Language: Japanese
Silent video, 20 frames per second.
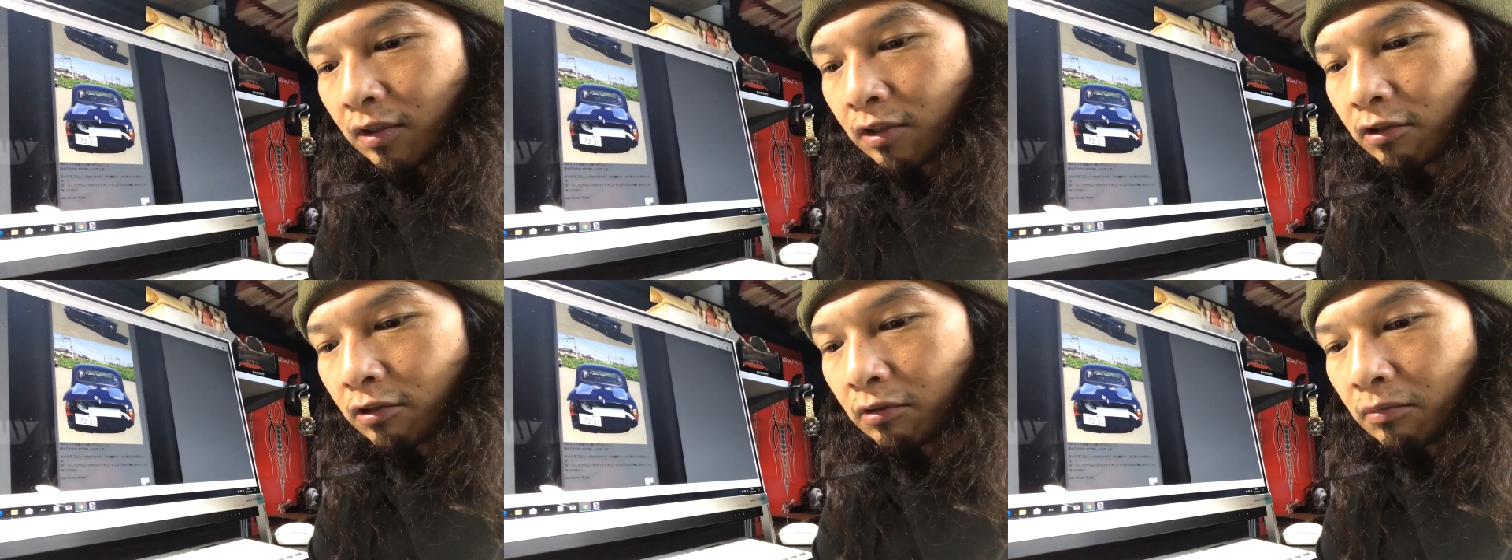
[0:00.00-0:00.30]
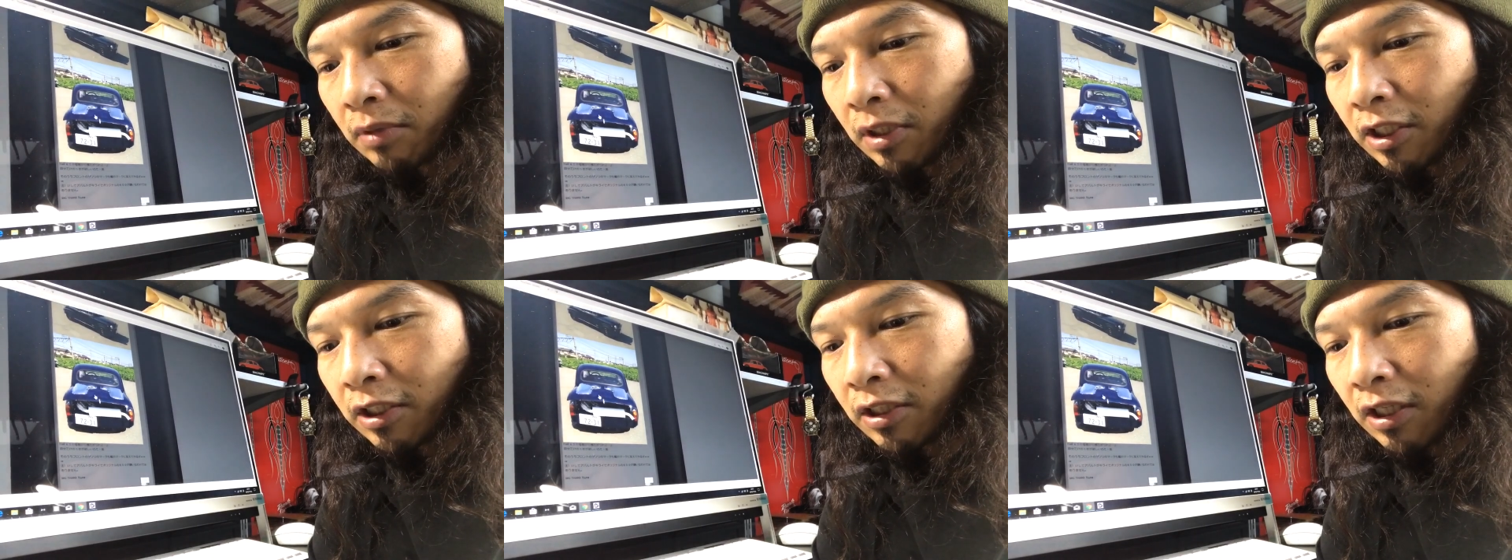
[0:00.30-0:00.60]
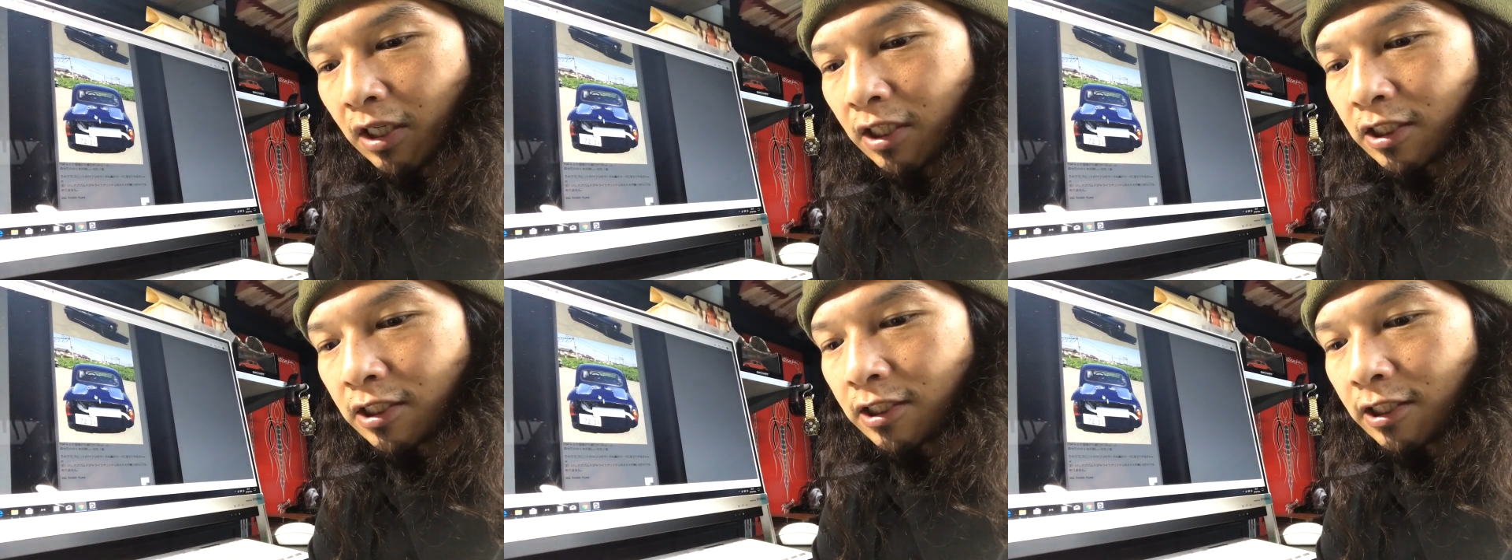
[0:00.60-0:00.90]
車に
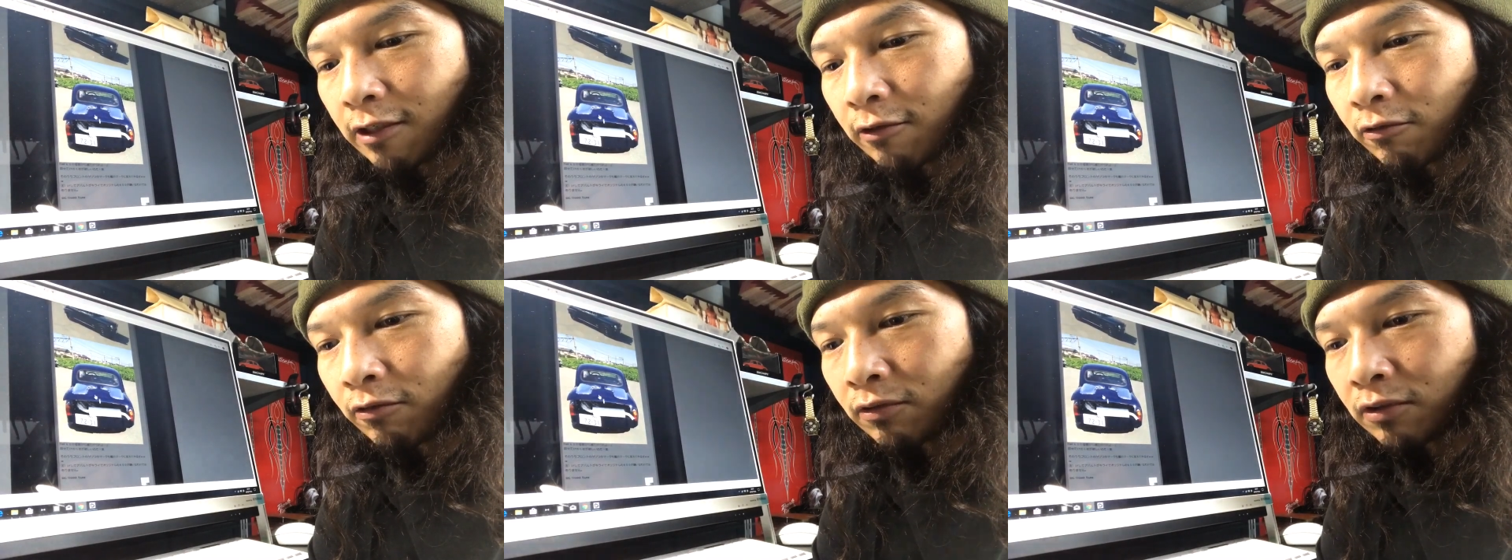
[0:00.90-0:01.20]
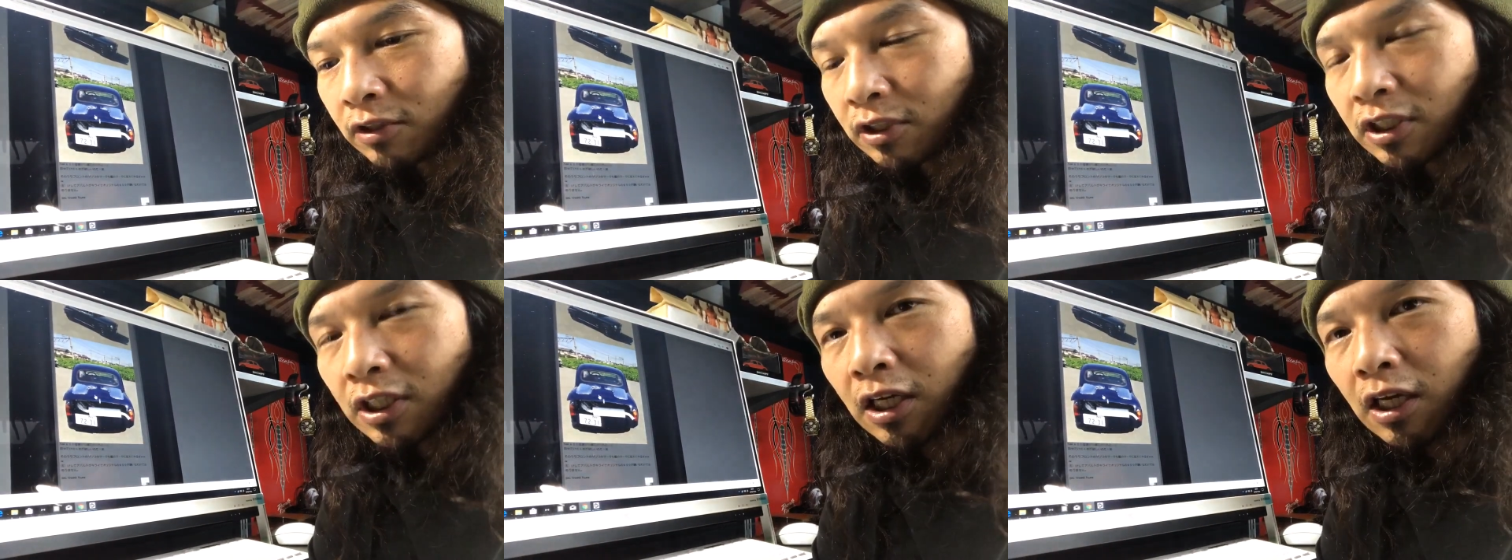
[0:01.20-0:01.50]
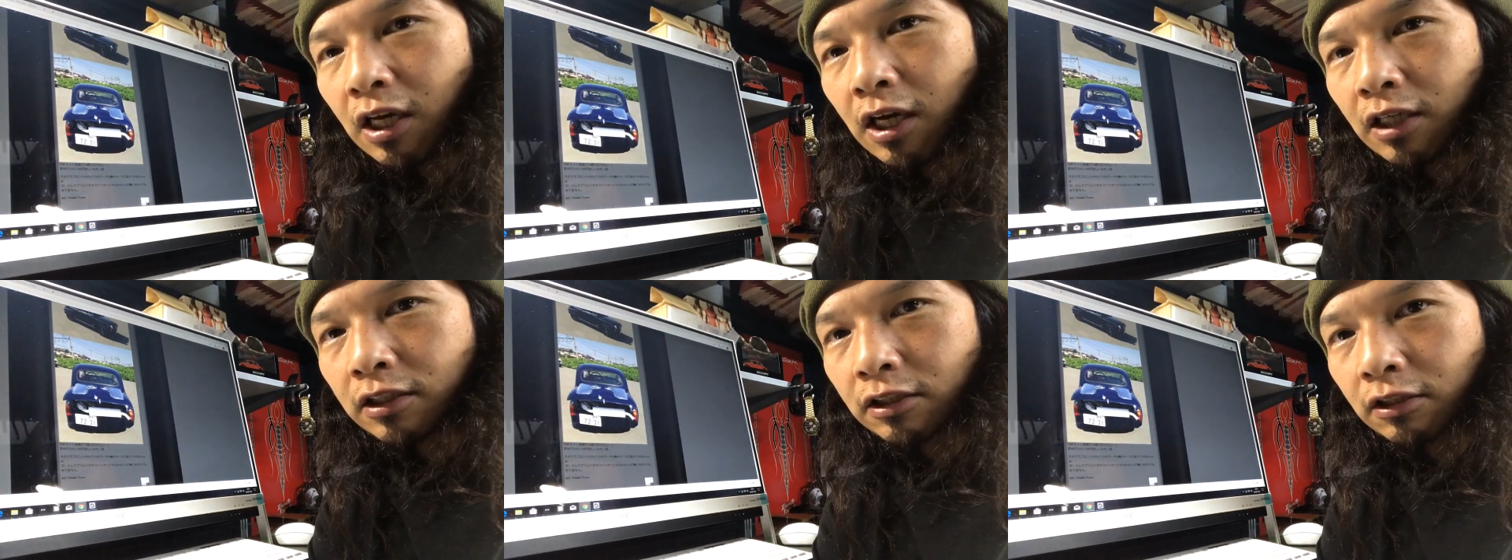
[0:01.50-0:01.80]
対しての付き
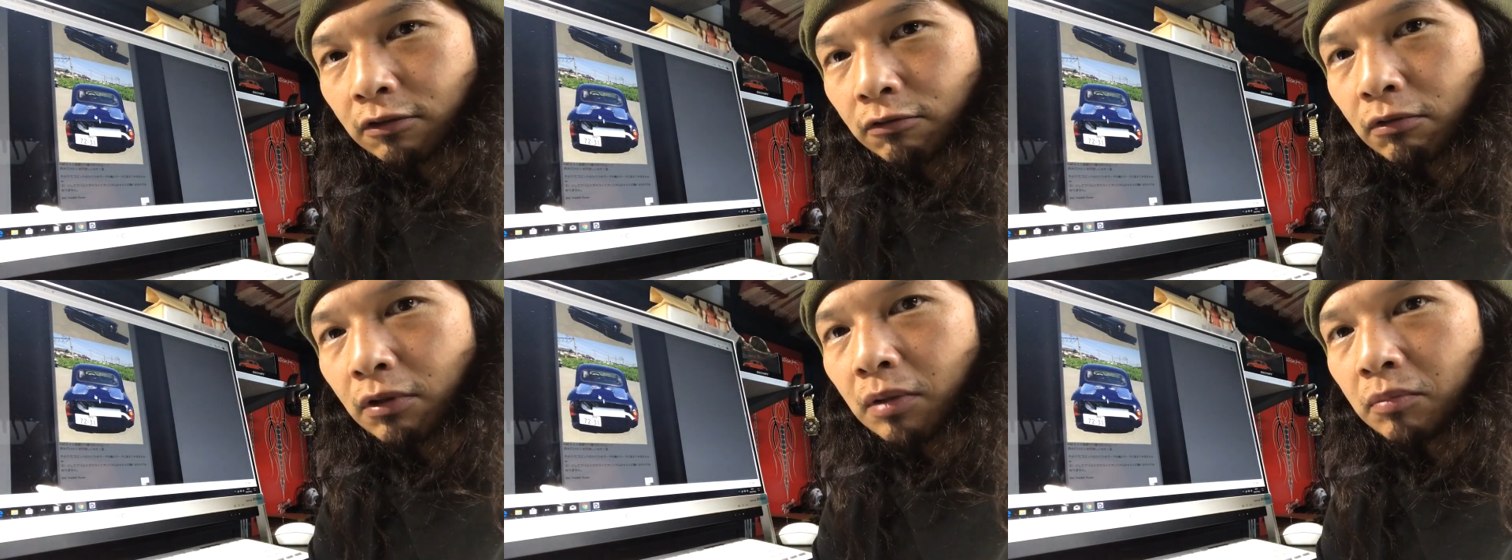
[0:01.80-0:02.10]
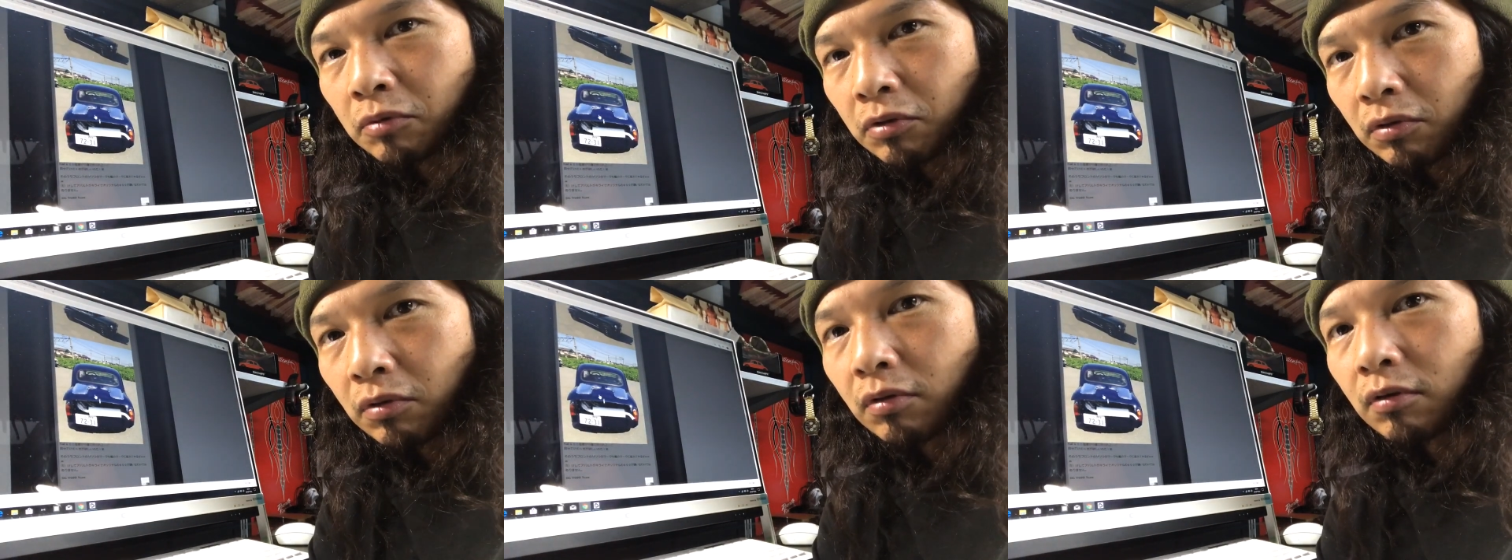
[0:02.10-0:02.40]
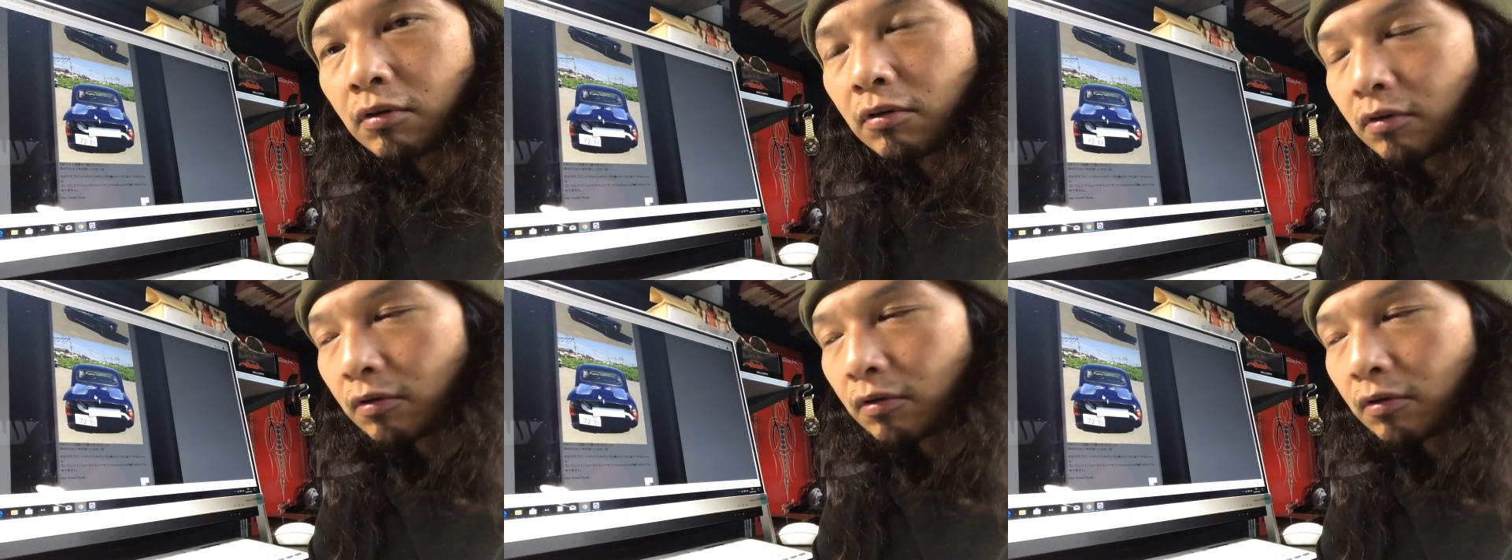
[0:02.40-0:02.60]
合い方とかも